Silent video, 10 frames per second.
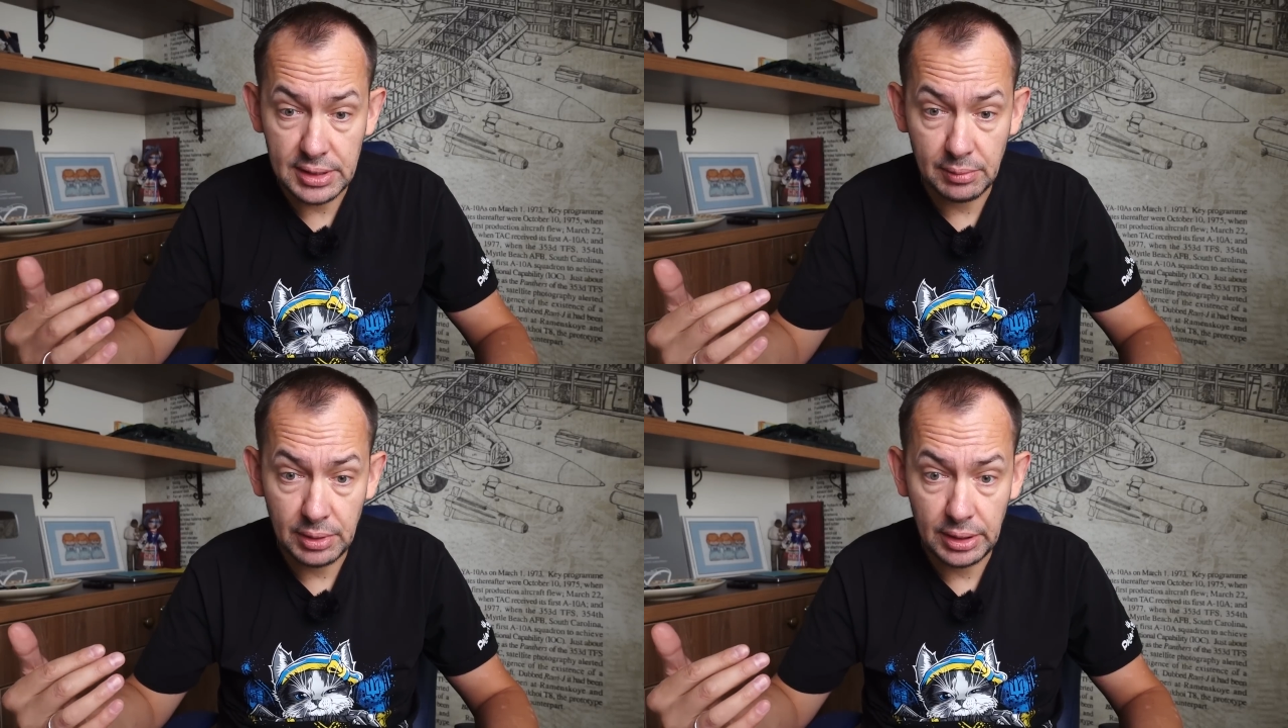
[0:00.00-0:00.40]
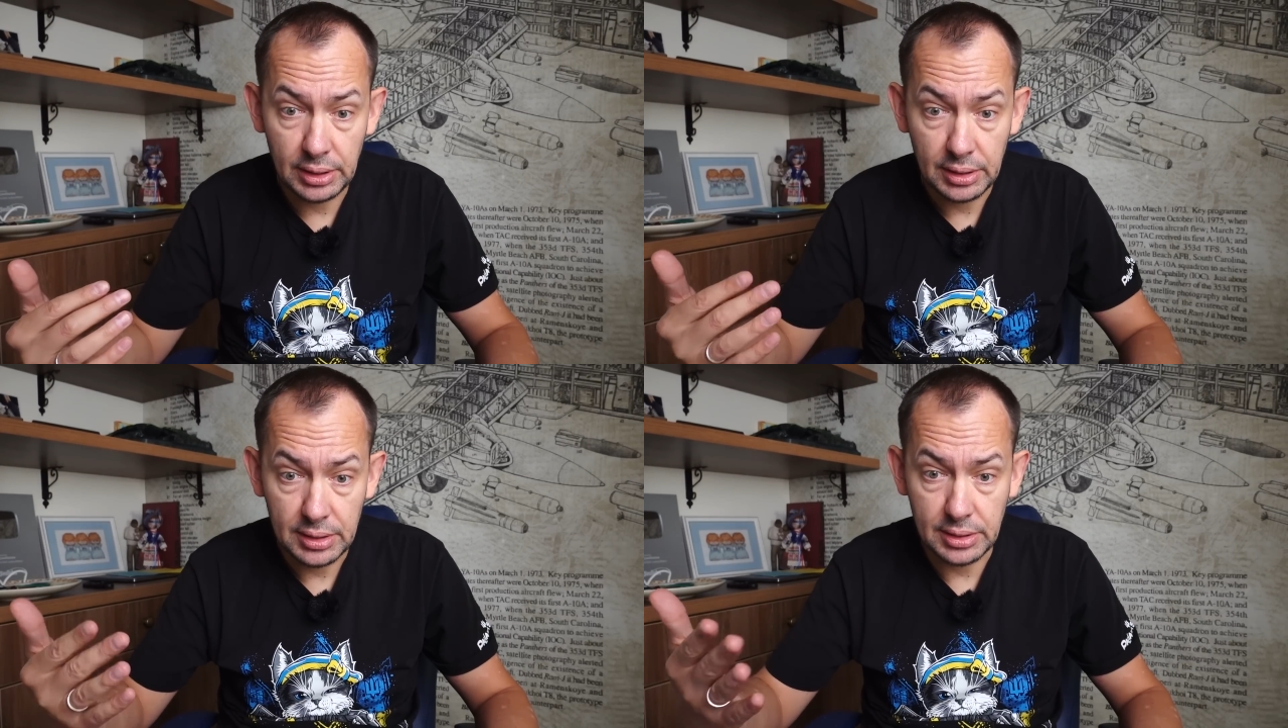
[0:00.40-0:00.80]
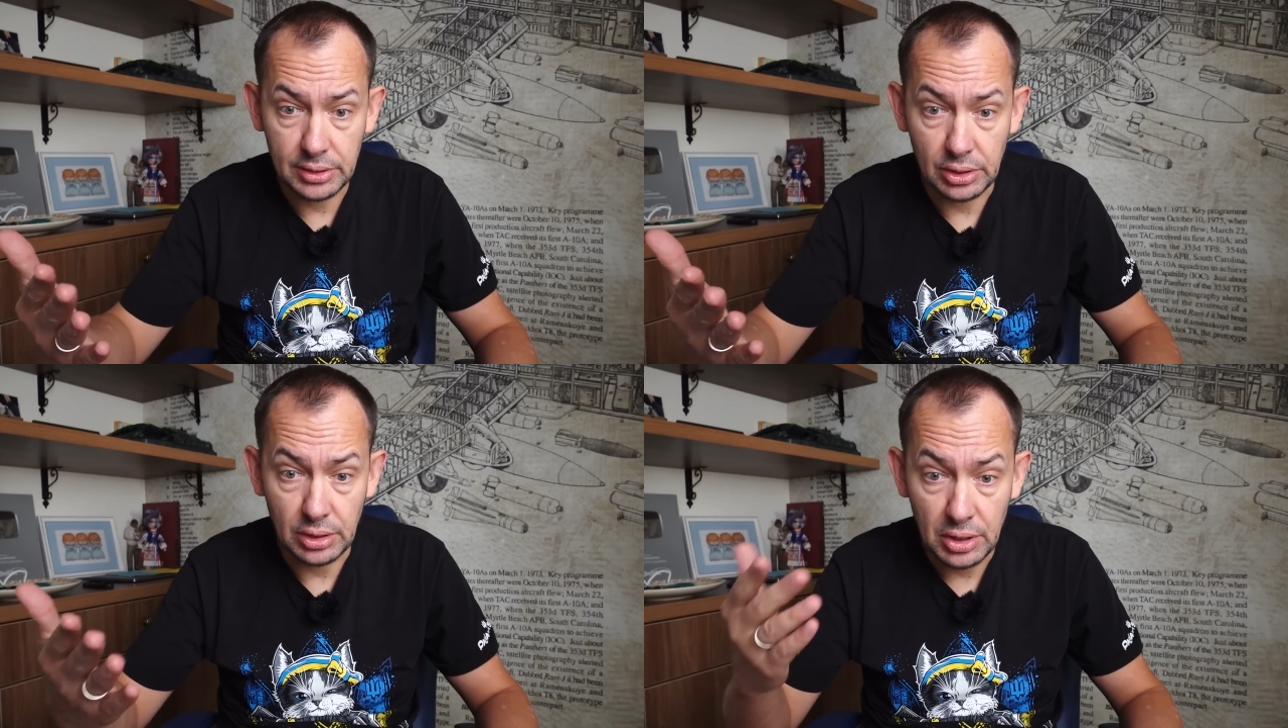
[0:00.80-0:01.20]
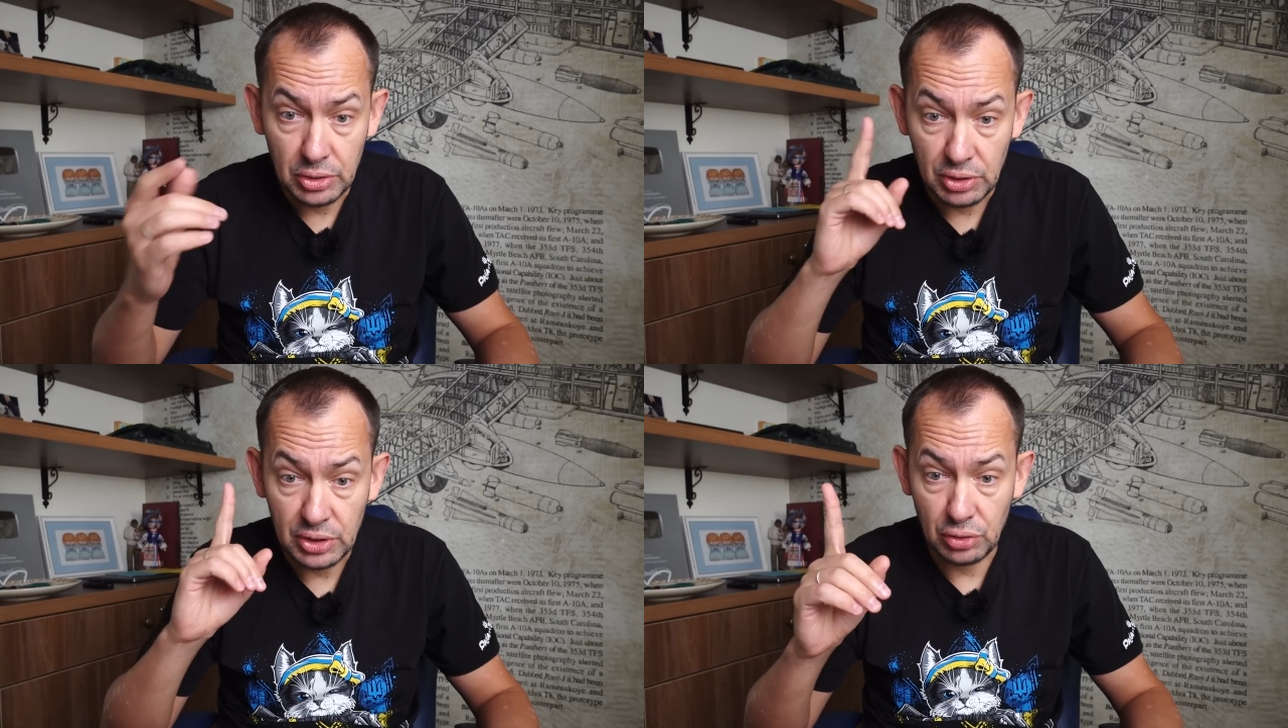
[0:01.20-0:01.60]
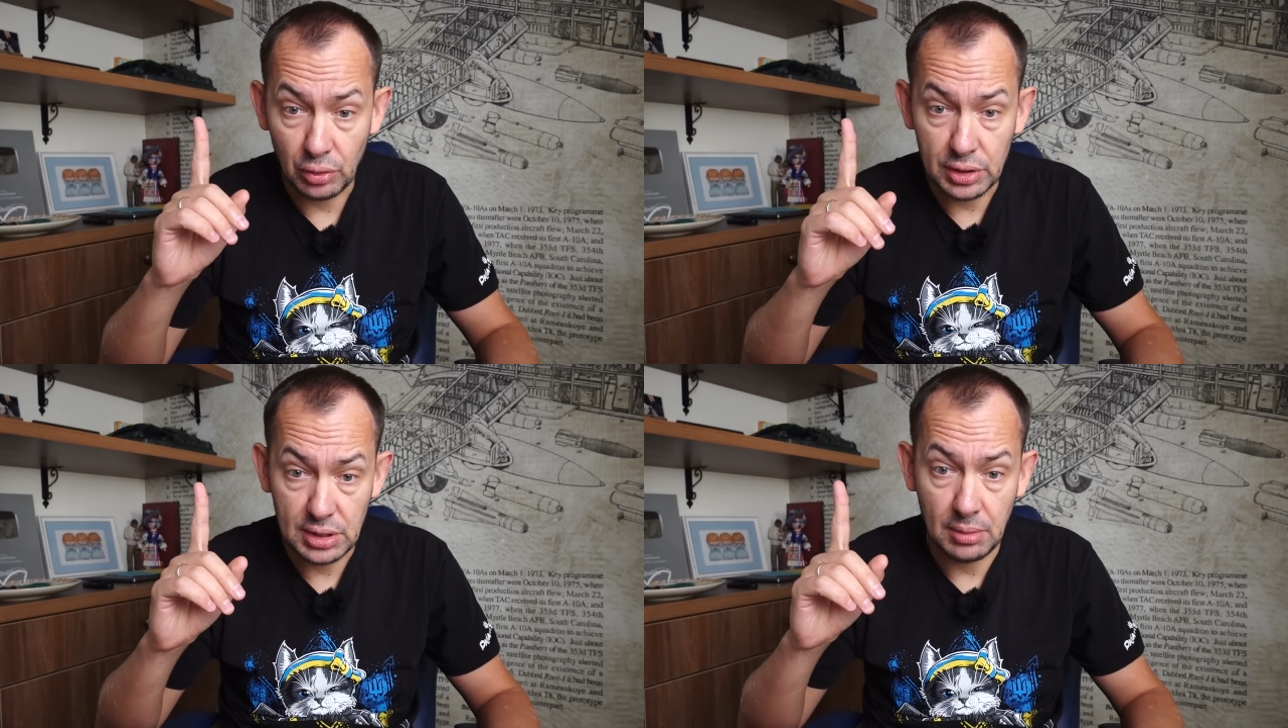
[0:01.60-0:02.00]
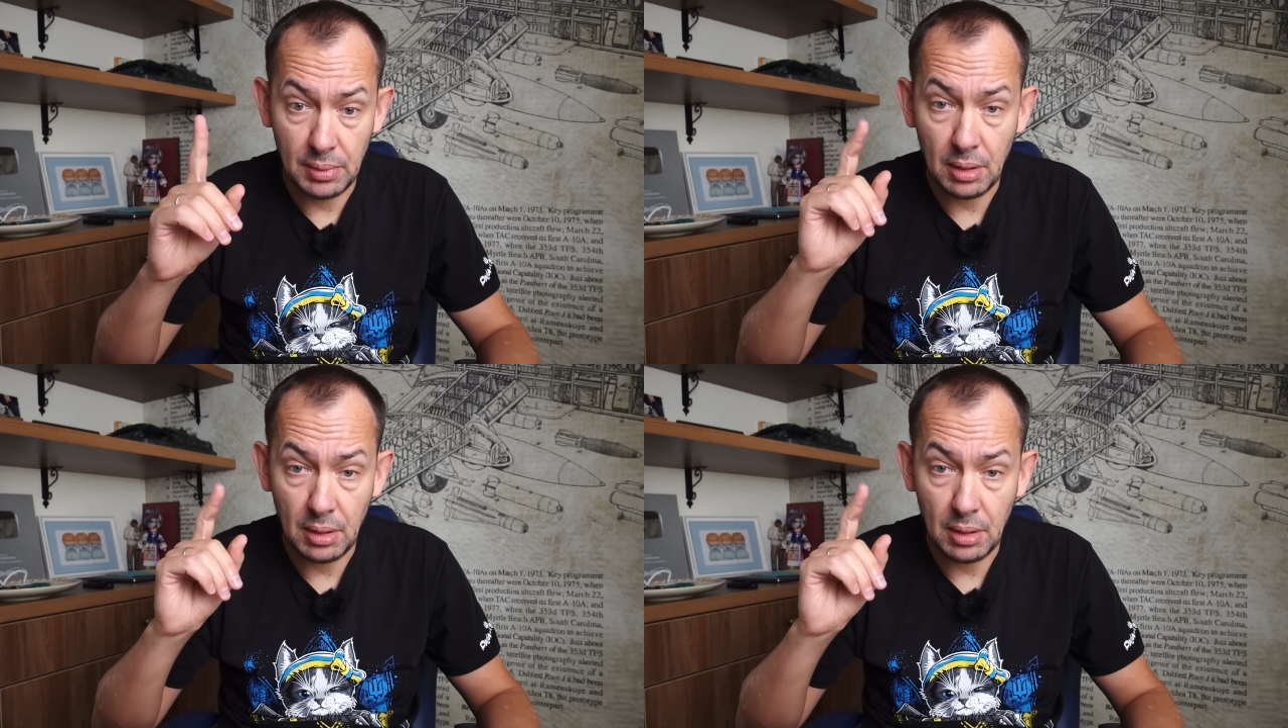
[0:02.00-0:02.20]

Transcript: Земле, значит, еще раз,